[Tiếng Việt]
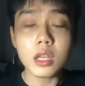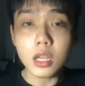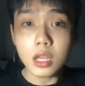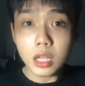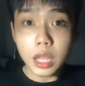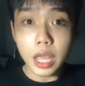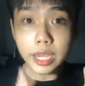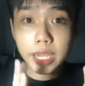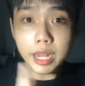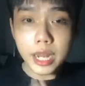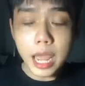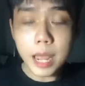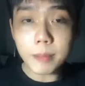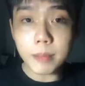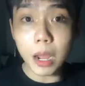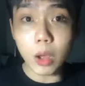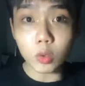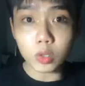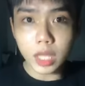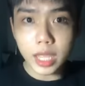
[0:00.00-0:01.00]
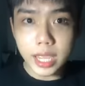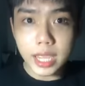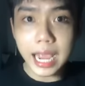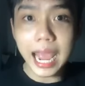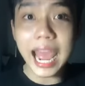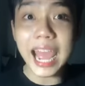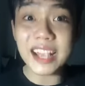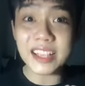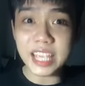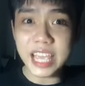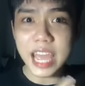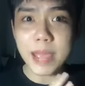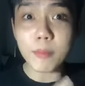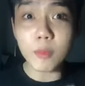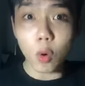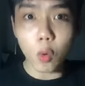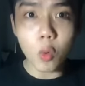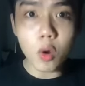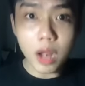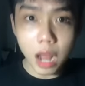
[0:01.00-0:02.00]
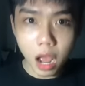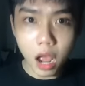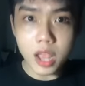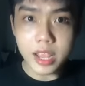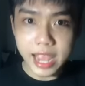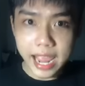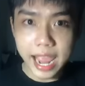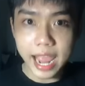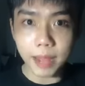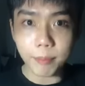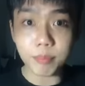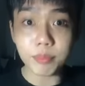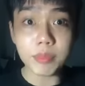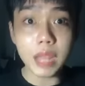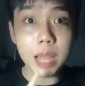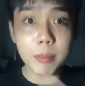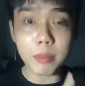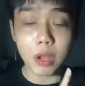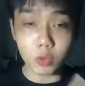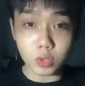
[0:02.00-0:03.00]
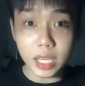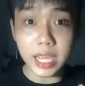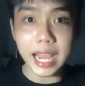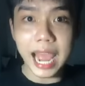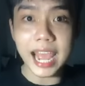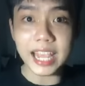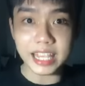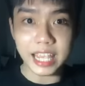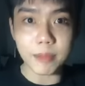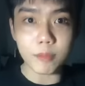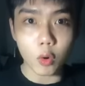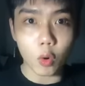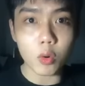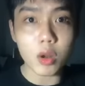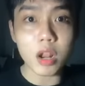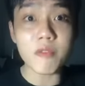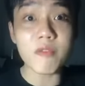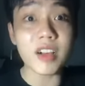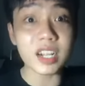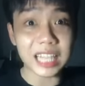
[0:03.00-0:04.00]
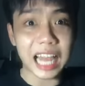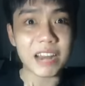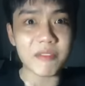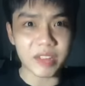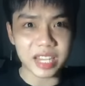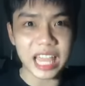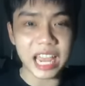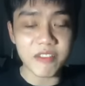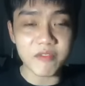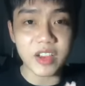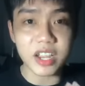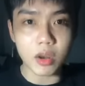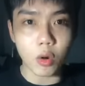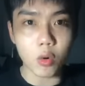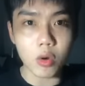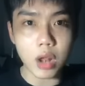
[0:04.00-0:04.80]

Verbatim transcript: thì cái đêm đầu tiên hai chị em ngủ ở đó nha đêm đầu tiên hai chị em ngủ đó vân thanh và trang phi ngủ